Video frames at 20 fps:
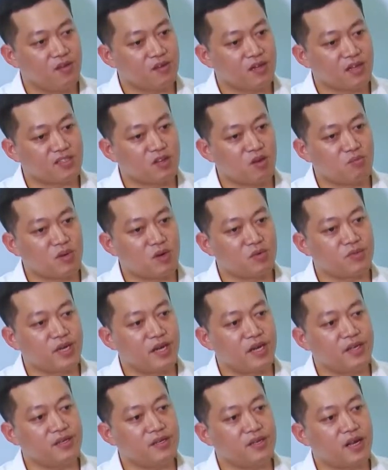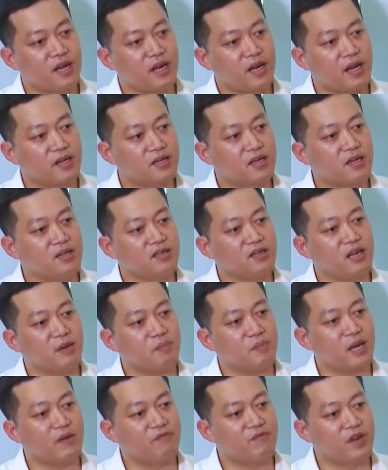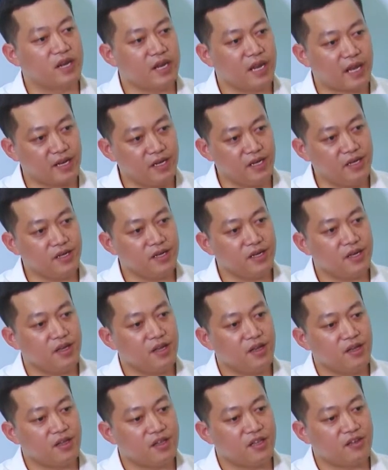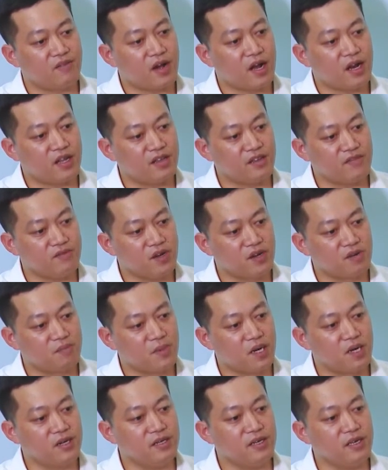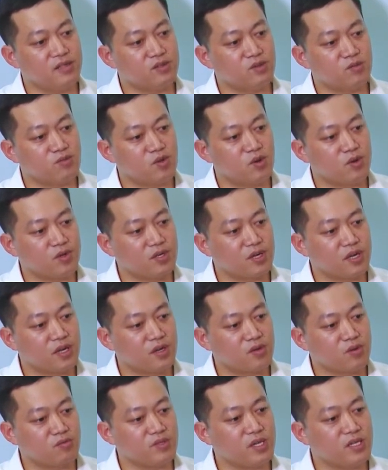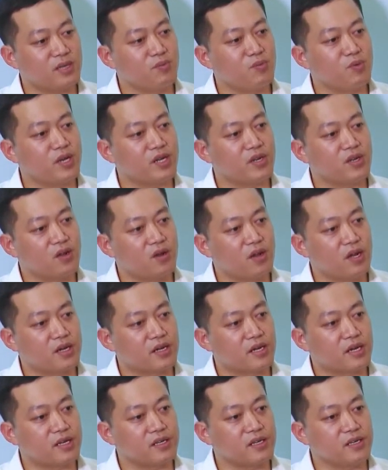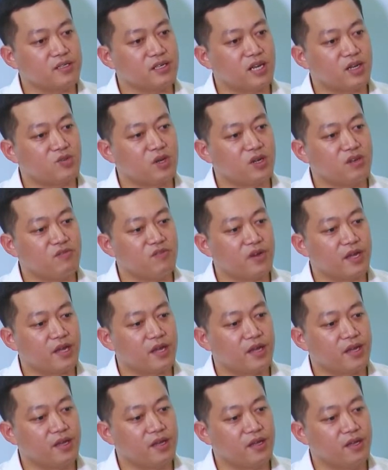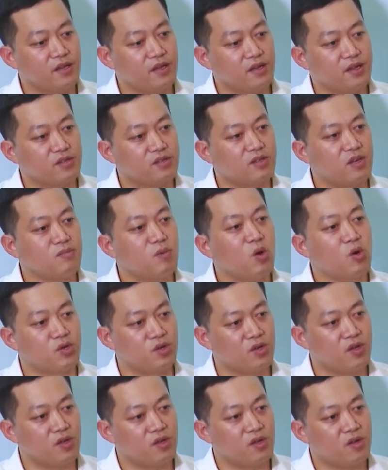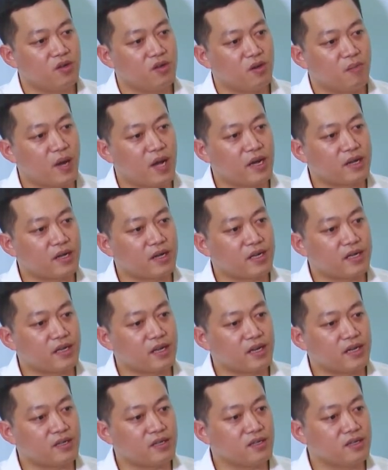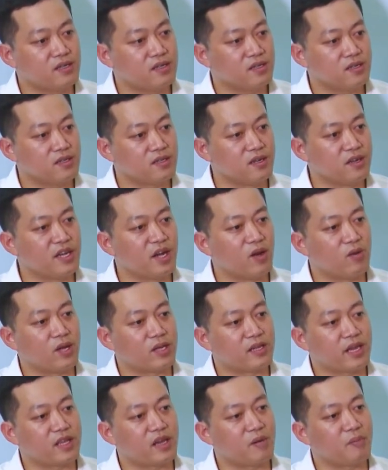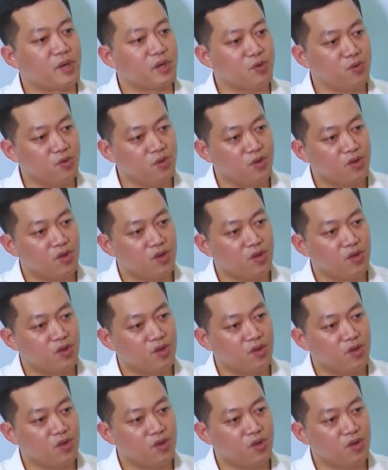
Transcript: các dòng bào chế như là năng cứng năng mềm viên nén thế và lĩnh vực mới này chúng tôi cũng rất tâm huyết đó là cái sản xuất về sữa bột và mang cái thương hiệu là thanh hàng lưu